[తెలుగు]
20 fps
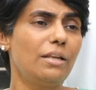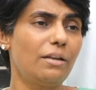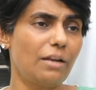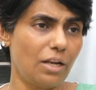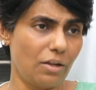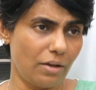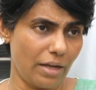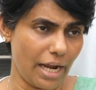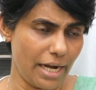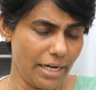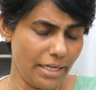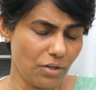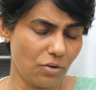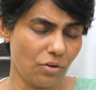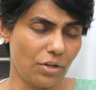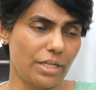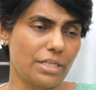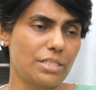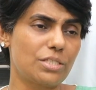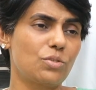దాని
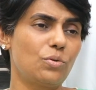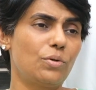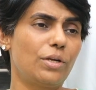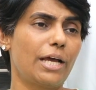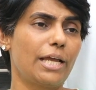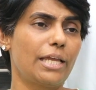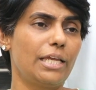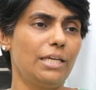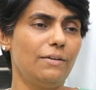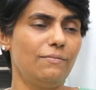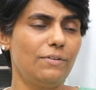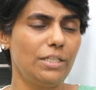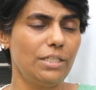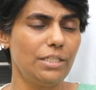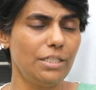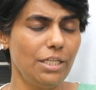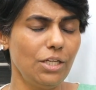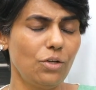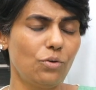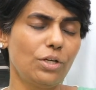యాంటగోనైస్ ఉన్నాయి
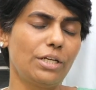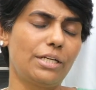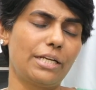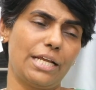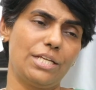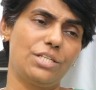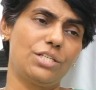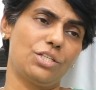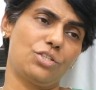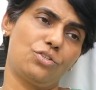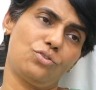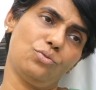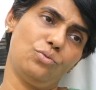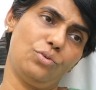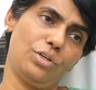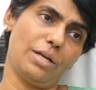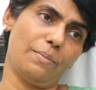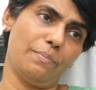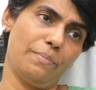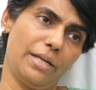ఇవన్నీ కూడా ట్రై చేస్తూ
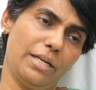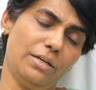ఉంటాం